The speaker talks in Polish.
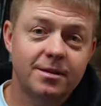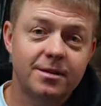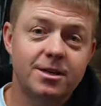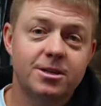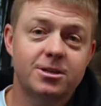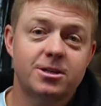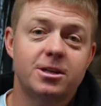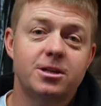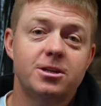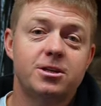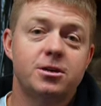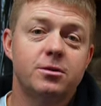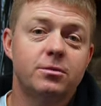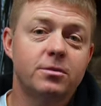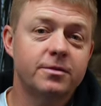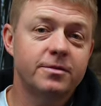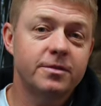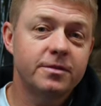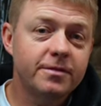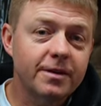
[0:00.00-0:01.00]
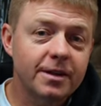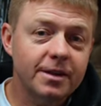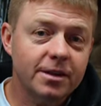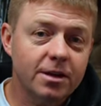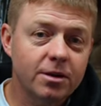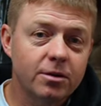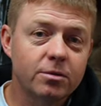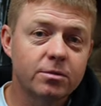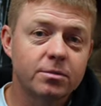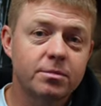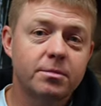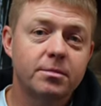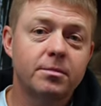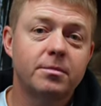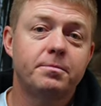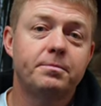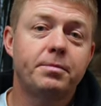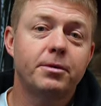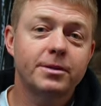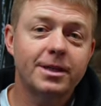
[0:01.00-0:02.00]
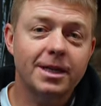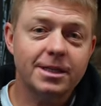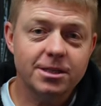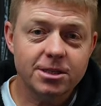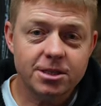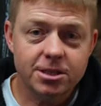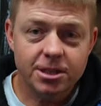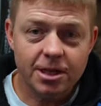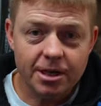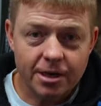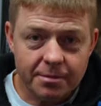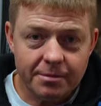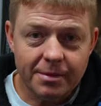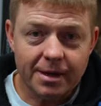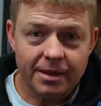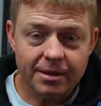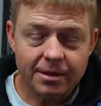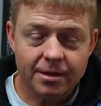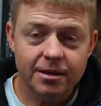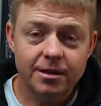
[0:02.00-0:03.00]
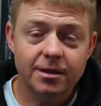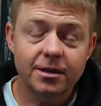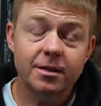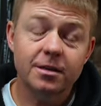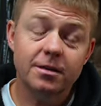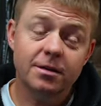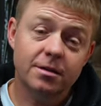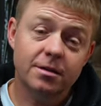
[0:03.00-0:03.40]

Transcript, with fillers: jeżeli się łowi wędką ponad 4 metry,